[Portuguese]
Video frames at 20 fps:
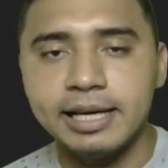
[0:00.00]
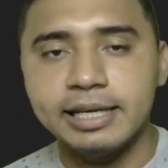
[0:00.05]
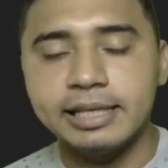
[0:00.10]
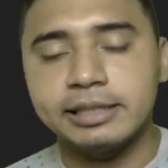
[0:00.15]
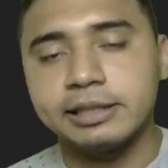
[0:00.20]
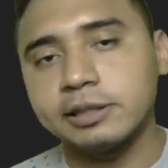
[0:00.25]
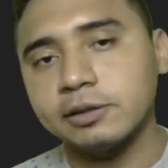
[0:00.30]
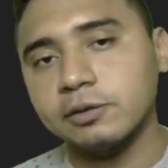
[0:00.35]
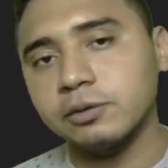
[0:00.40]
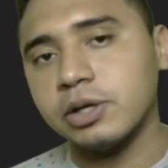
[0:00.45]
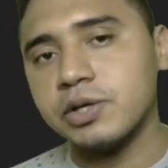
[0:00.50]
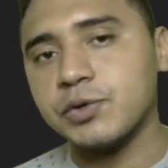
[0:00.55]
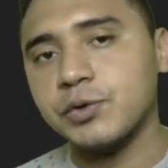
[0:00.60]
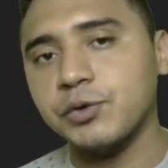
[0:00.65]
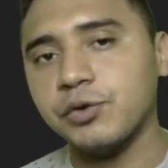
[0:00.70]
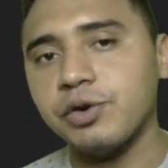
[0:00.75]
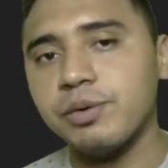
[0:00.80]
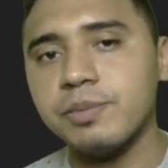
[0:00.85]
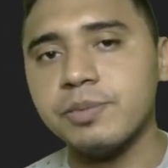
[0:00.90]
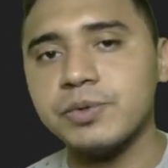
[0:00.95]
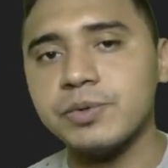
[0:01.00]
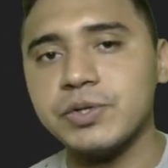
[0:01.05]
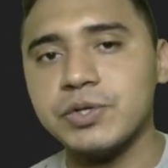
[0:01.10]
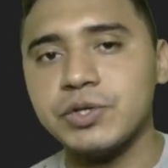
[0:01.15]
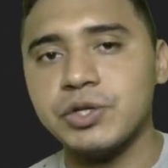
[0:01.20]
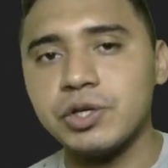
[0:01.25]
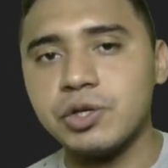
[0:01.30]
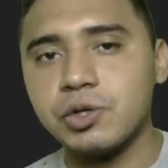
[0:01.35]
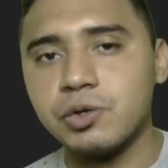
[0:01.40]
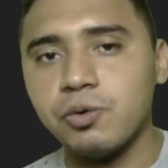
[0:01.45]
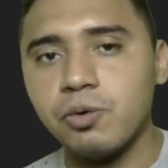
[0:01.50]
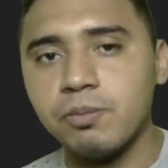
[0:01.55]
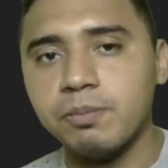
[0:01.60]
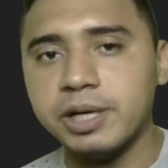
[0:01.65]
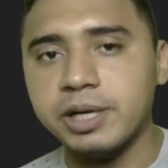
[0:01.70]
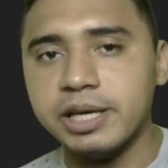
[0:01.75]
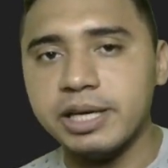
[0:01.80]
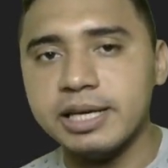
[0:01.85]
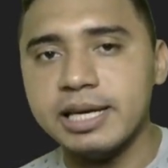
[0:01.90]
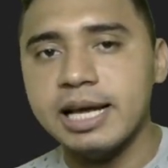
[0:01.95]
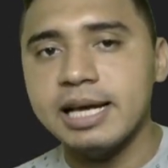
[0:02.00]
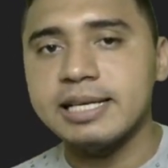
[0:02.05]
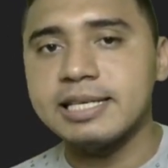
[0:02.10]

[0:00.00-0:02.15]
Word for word: Então, nós vamos descobrir